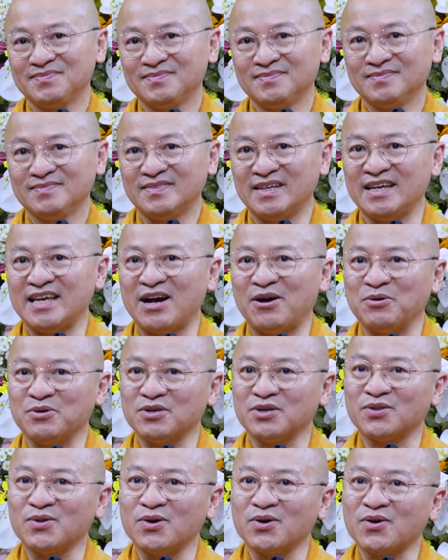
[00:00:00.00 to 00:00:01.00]
Thì dầu cho
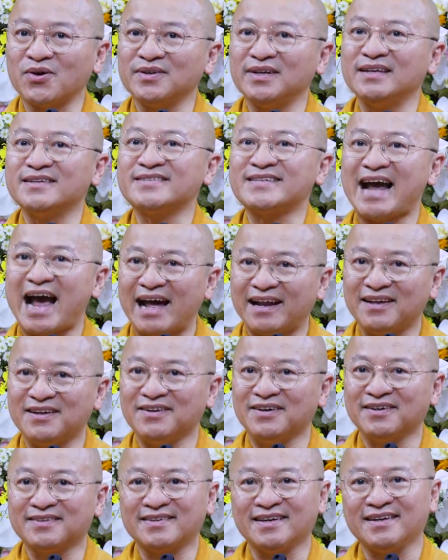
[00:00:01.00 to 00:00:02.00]
tôi có đi xa đi
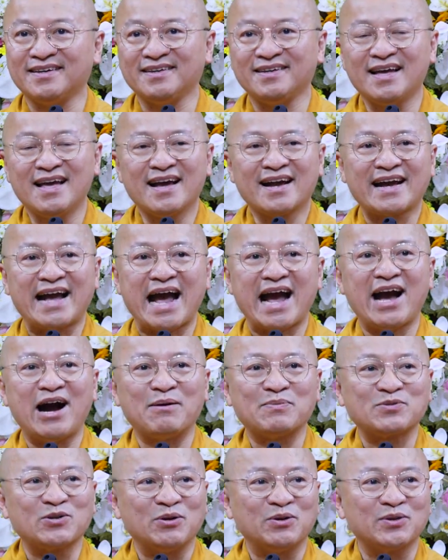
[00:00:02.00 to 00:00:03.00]
nữa, thì các học
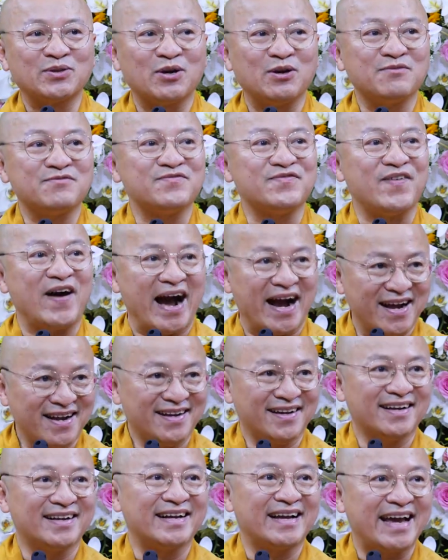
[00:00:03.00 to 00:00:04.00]
trò của tôi vẫn
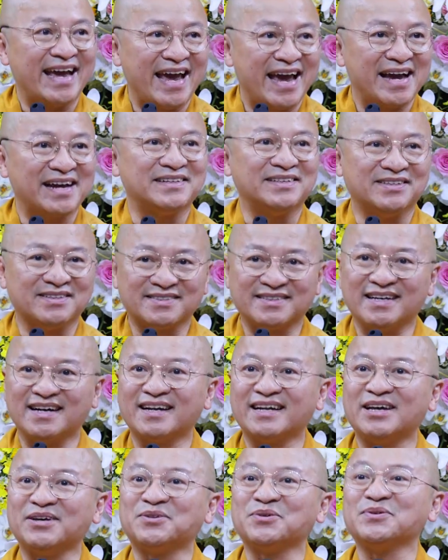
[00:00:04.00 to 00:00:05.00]
nghe được những
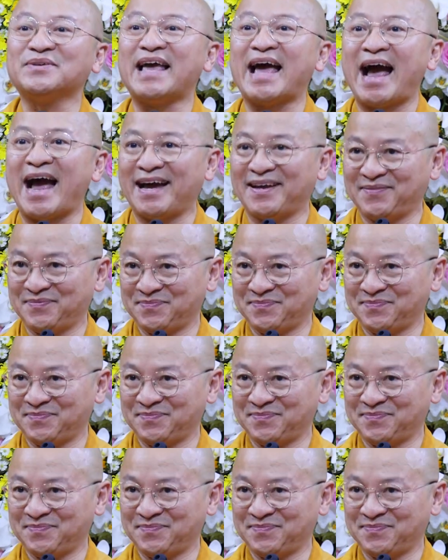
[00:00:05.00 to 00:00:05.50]
điều tôi dạy.